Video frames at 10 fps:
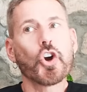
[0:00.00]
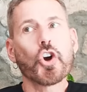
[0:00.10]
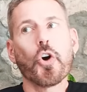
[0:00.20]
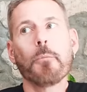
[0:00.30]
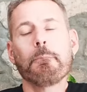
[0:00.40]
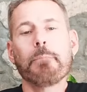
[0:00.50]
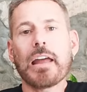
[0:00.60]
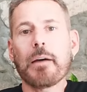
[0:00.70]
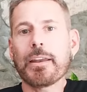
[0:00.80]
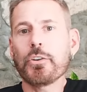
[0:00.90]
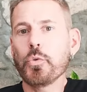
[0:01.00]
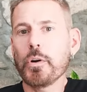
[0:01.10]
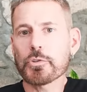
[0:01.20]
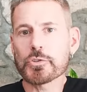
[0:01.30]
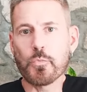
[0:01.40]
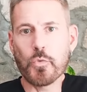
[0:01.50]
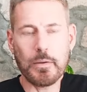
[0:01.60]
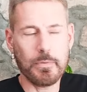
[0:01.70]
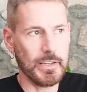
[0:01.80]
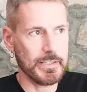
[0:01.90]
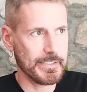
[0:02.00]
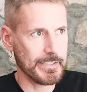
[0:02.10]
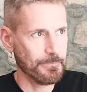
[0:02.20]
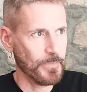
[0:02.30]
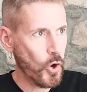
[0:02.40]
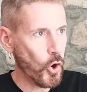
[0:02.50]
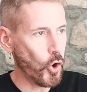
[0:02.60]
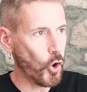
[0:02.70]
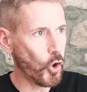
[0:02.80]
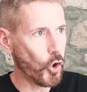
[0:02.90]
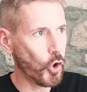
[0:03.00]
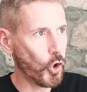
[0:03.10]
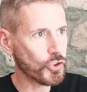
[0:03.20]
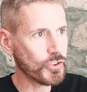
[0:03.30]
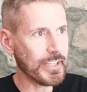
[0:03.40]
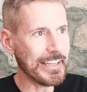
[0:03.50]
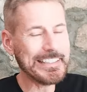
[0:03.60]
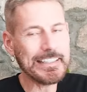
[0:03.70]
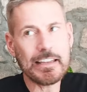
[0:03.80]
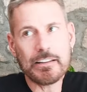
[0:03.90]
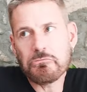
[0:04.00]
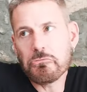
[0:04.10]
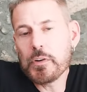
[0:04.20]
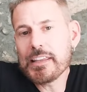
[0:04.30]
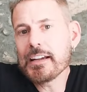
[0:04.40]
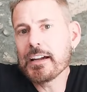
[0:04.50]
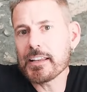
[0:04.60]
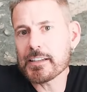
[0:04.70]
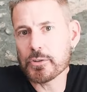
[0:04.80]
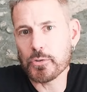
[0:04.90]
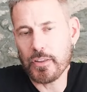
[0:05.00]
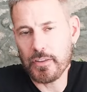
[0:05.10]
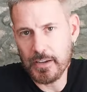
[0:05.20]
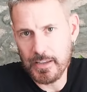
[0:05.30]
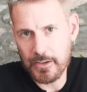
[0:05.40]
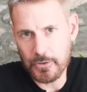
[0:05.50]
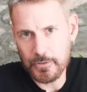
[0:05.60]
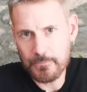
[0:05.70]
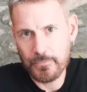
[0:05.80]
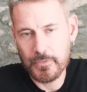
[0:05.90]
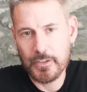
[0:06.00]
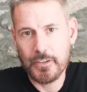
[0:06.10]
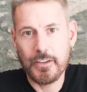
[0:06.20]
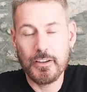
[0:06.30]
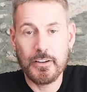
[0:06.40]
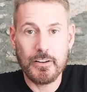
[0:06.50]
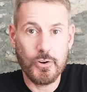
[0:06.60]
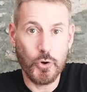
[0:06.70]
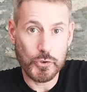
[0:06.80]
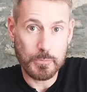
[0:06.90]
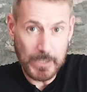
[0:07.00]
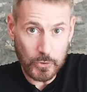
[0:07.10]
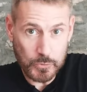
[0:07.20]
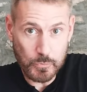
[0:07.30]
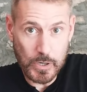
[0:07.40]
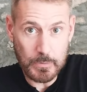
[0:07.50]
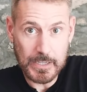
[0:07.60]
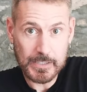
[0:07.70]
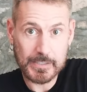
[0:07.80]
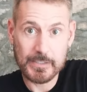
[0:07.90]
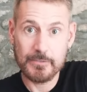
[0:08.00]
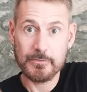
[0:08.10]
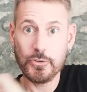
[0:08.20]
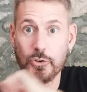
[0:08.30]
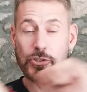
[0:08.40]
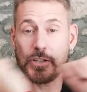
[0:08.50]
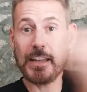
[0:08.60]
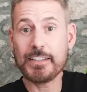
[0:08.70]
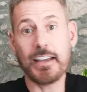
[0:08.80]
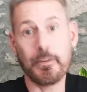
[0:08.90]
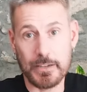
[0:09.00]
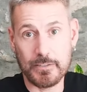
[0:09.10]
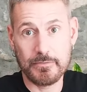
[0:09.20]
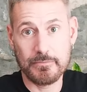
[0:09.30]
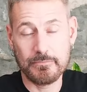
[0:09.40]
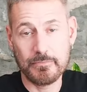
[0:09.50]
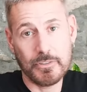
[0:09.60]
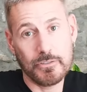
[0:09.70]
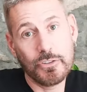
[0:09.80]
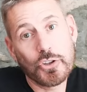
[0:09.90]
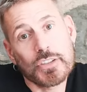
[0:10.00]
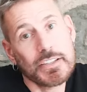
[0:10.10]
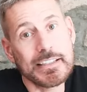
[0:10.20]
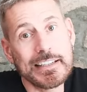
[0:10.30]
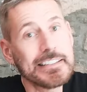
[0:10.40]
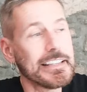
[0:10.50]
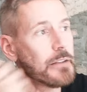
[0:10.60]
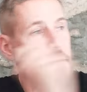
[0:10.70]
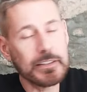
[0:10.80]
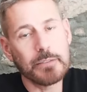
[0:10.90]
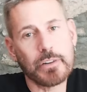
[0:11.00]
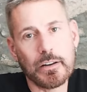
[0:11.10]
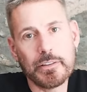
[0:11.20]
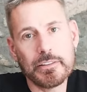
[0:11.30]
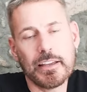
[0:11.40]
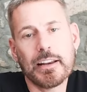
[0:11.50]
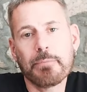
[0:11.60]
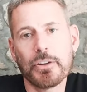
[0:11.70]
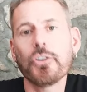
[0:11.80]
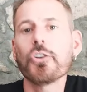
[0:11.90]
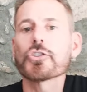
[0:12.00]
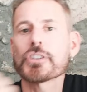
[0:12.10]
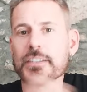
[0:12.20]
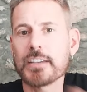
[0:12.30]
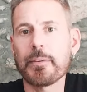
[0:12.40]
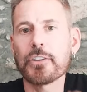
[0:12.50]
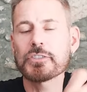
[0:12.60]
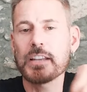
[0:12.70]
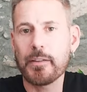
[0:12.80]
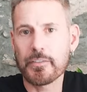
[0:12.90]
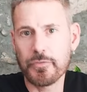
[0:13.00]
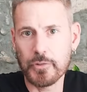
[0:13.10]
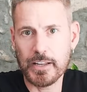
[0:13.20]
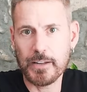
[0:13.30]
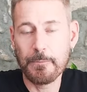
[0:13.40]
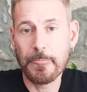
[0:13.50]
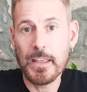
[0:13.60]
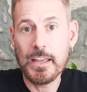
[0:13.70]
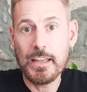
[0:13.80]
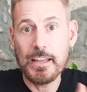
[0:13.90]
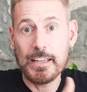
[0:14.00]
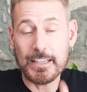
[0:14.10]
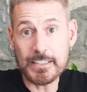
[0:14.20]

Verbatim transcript: compraban nuevos muebles o tenían un ingreso de dinero, los viejos muebles los echaban. No sé si literalmente por la ventana, pero los echaban, los tiraban fuera. ¿Qué